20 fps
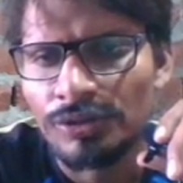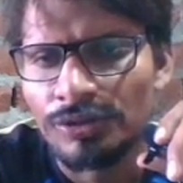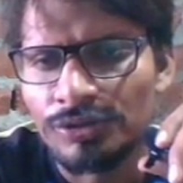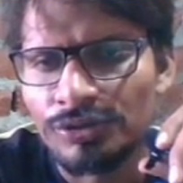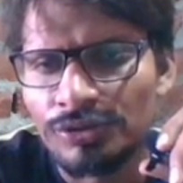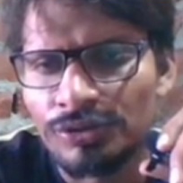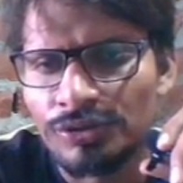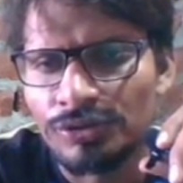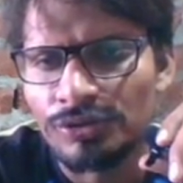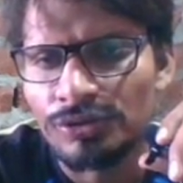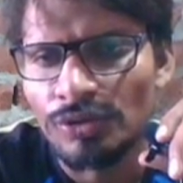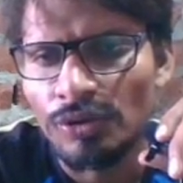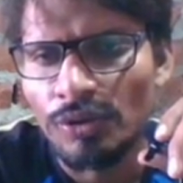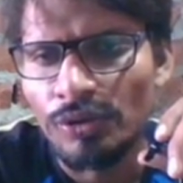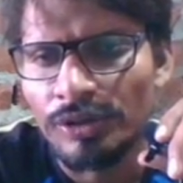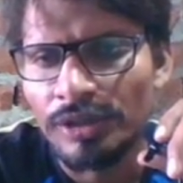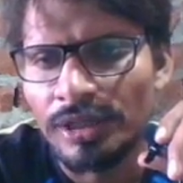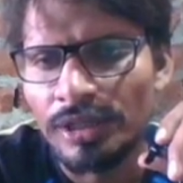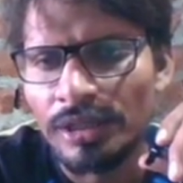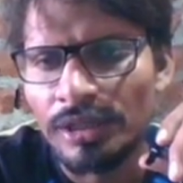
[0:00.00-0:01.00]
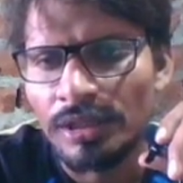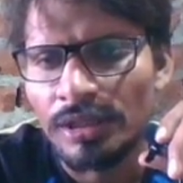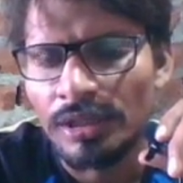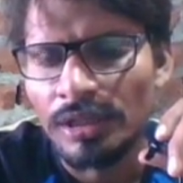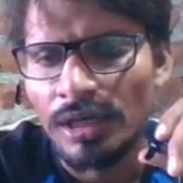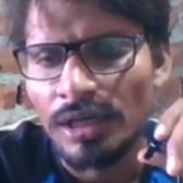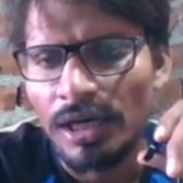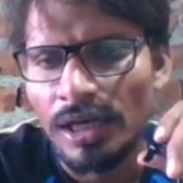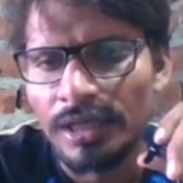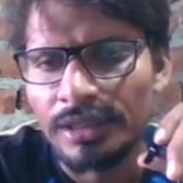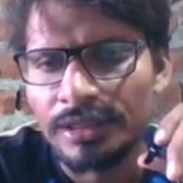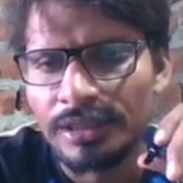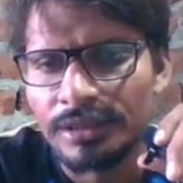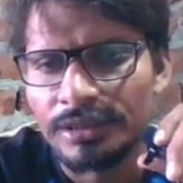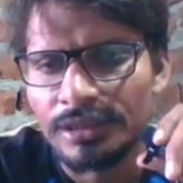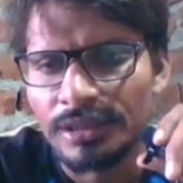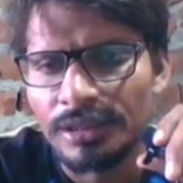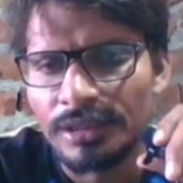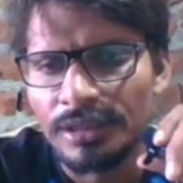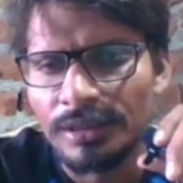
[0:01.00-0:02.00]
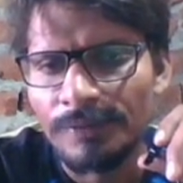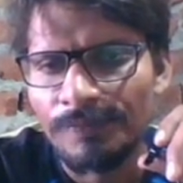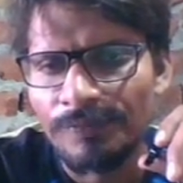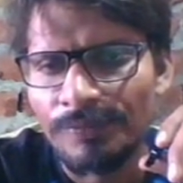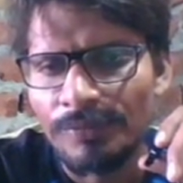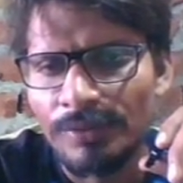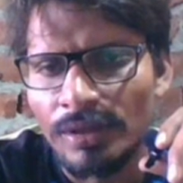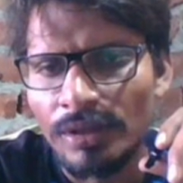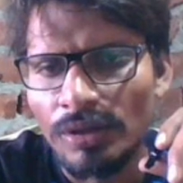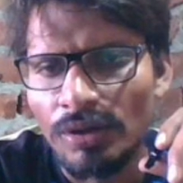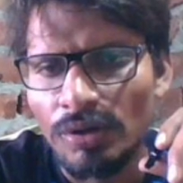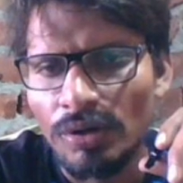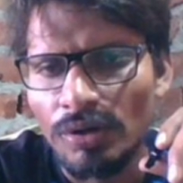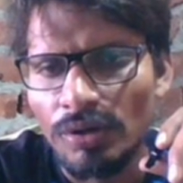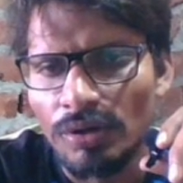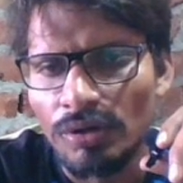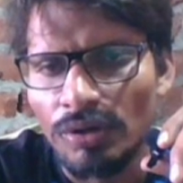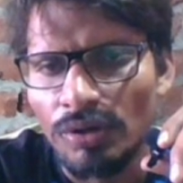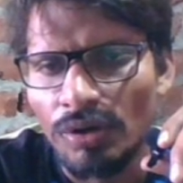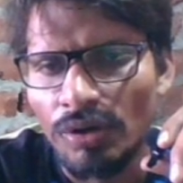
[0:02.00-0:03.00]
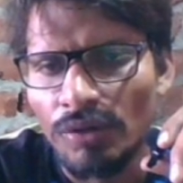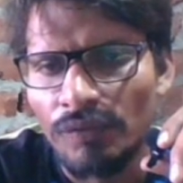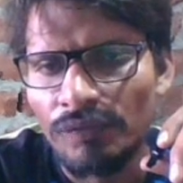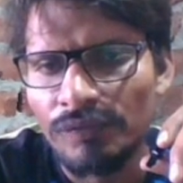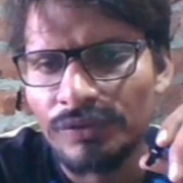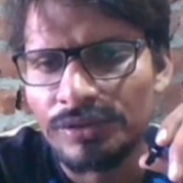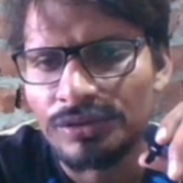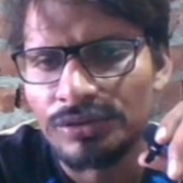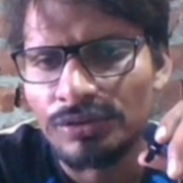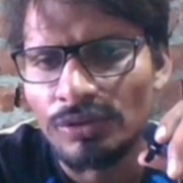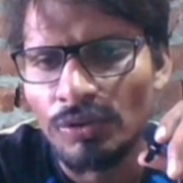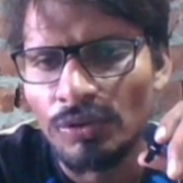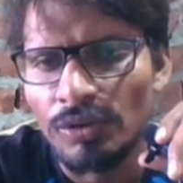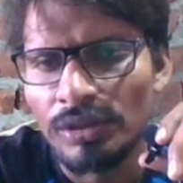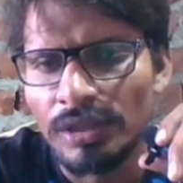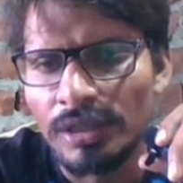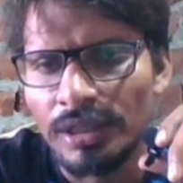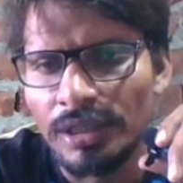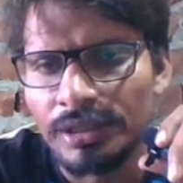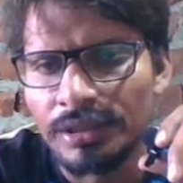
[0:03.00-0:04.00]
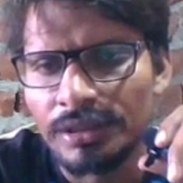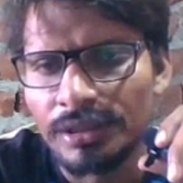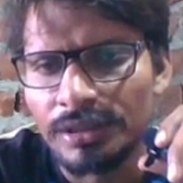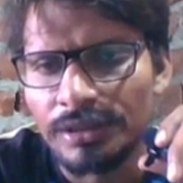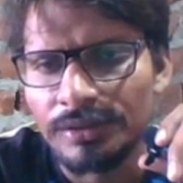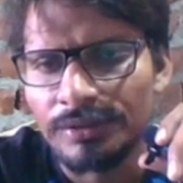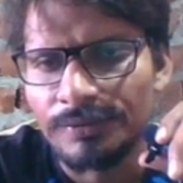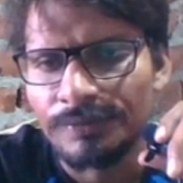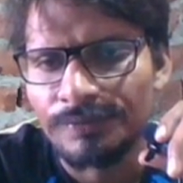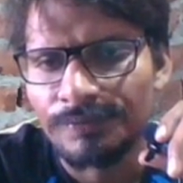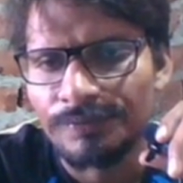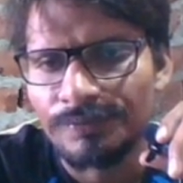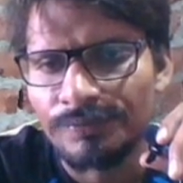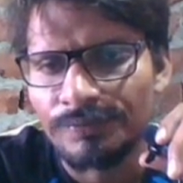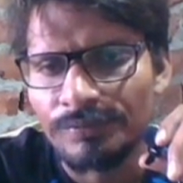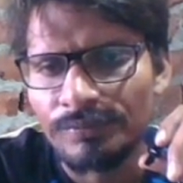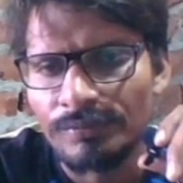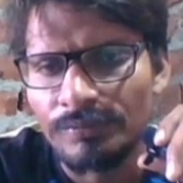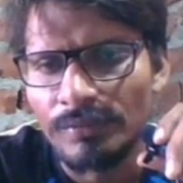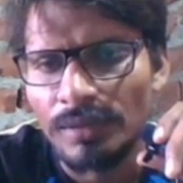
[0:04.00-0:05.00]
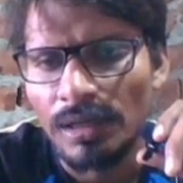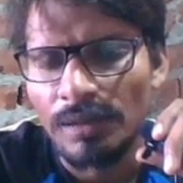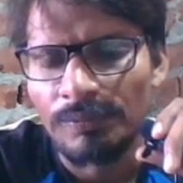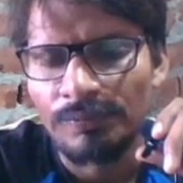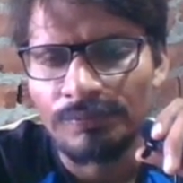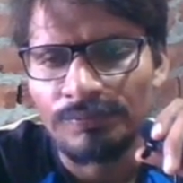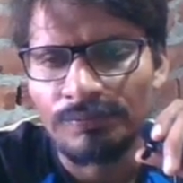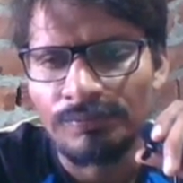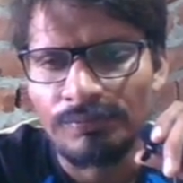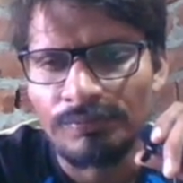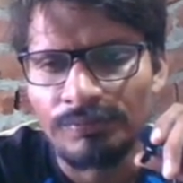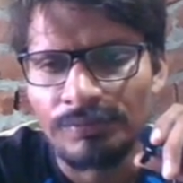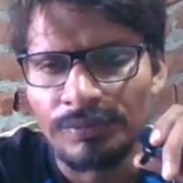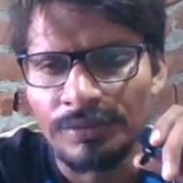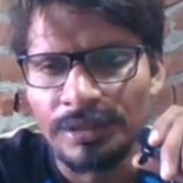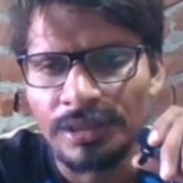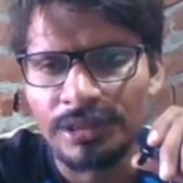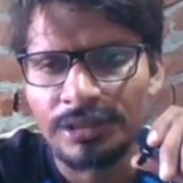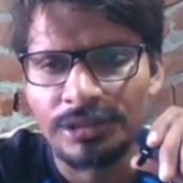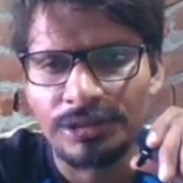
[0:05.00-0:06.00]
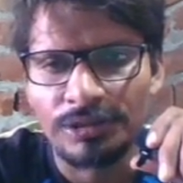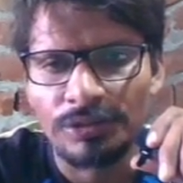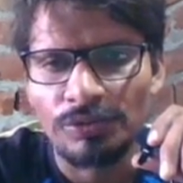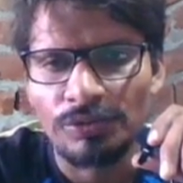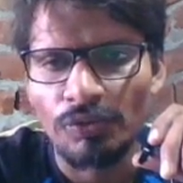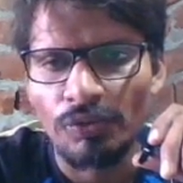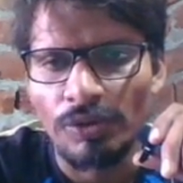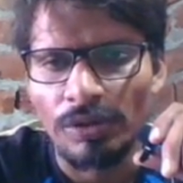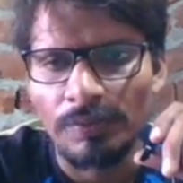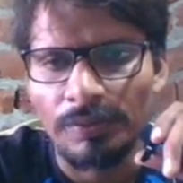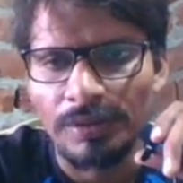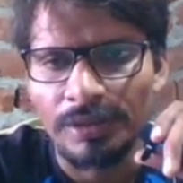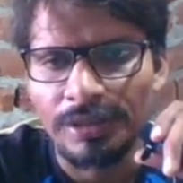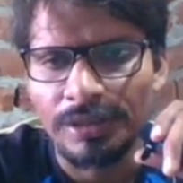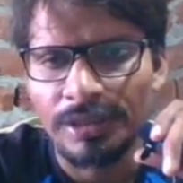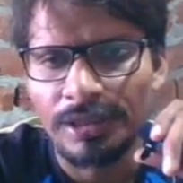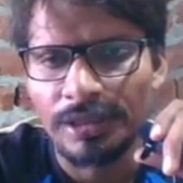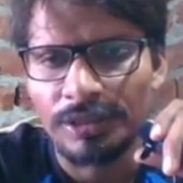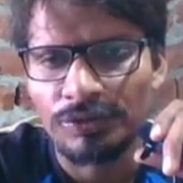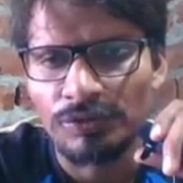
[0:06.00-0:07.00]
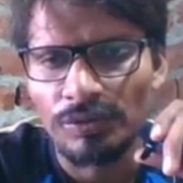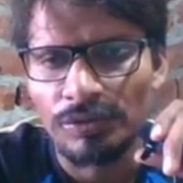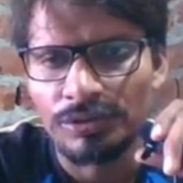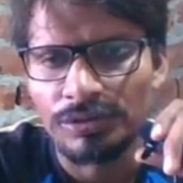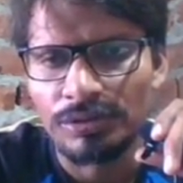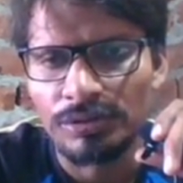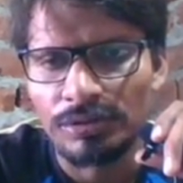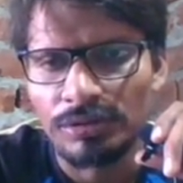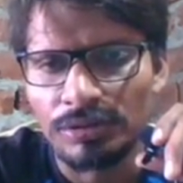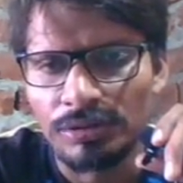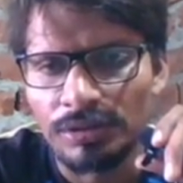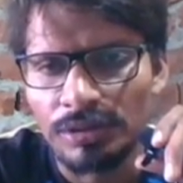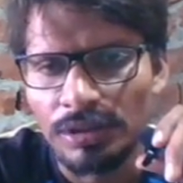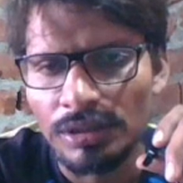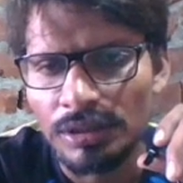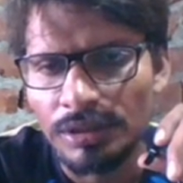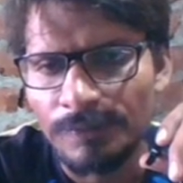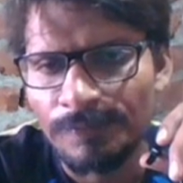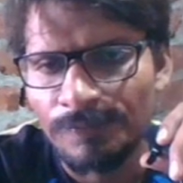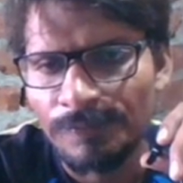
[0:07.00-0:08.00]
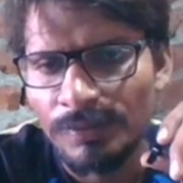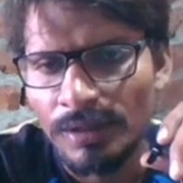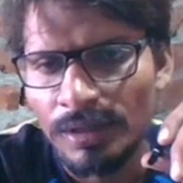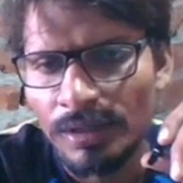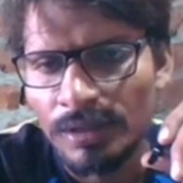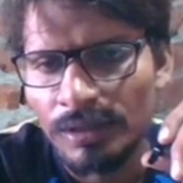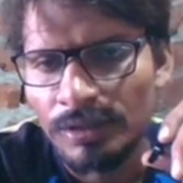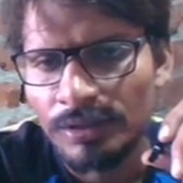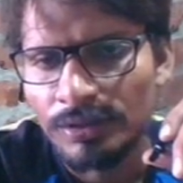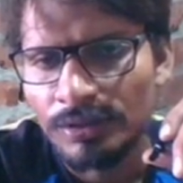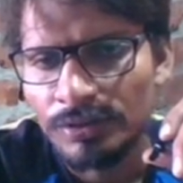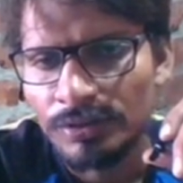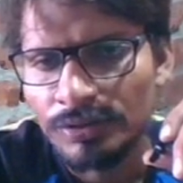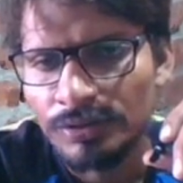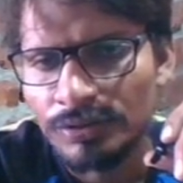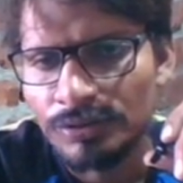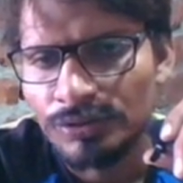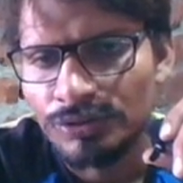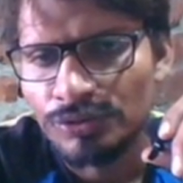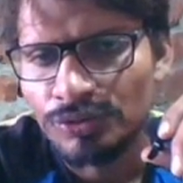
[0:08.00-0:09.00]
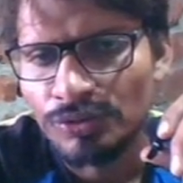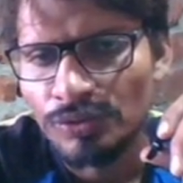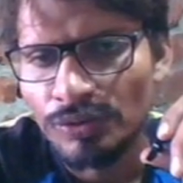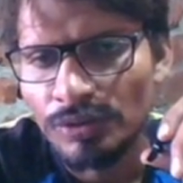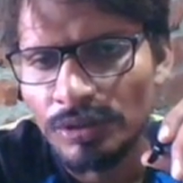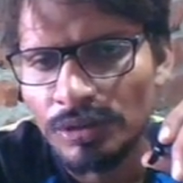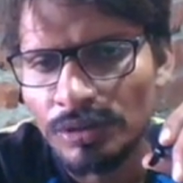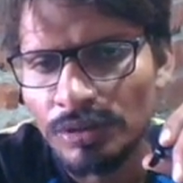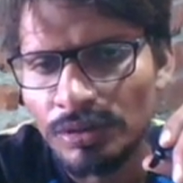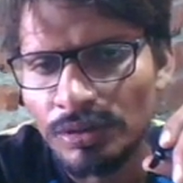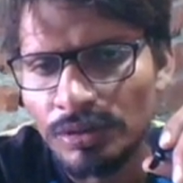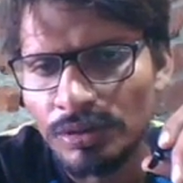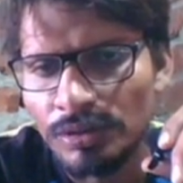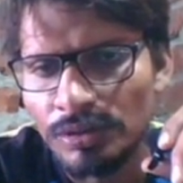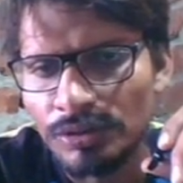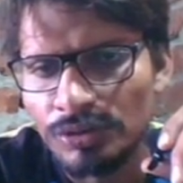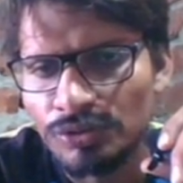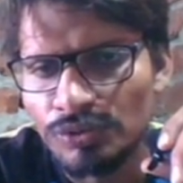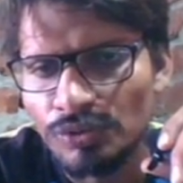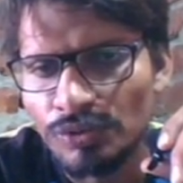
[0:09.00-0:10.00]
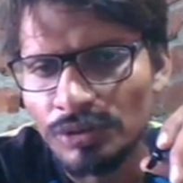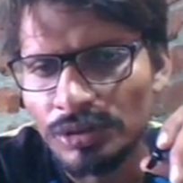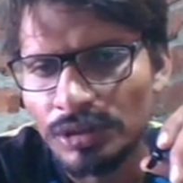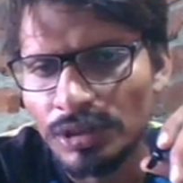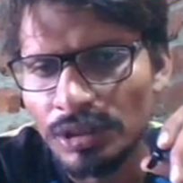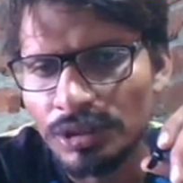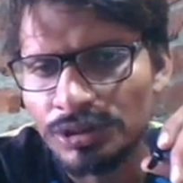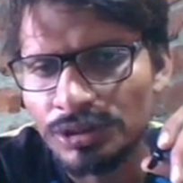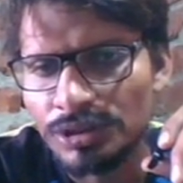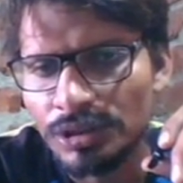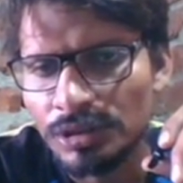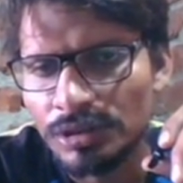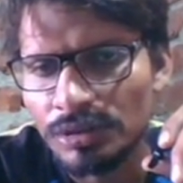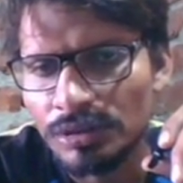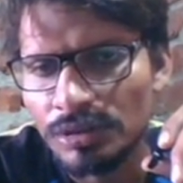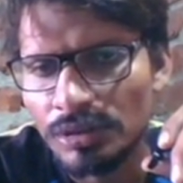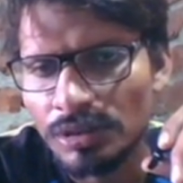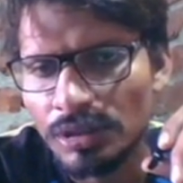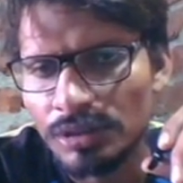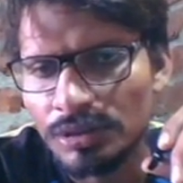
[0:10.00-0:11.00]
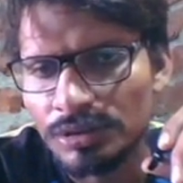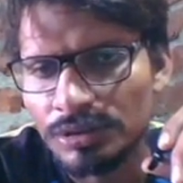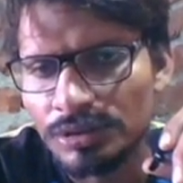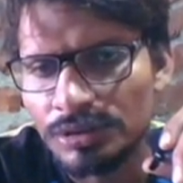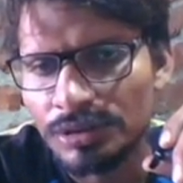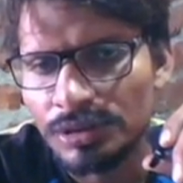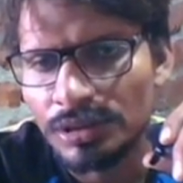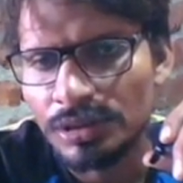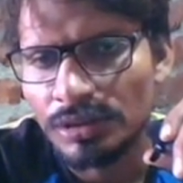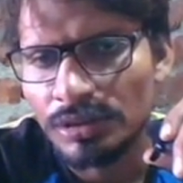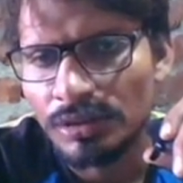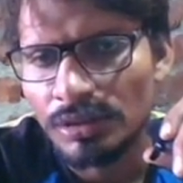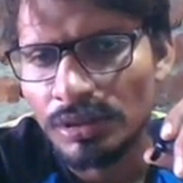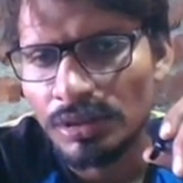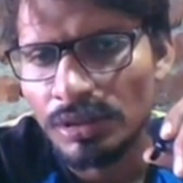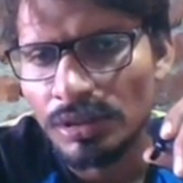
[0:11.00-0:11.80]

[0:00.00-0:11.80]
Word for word: सोहने आईएएस हैं और ऑफिस होल्डर हैं ये आप देख सकते हो गूगल पर ठीक है सूरज ये है सुरिन सुरिंदरजीत सिंह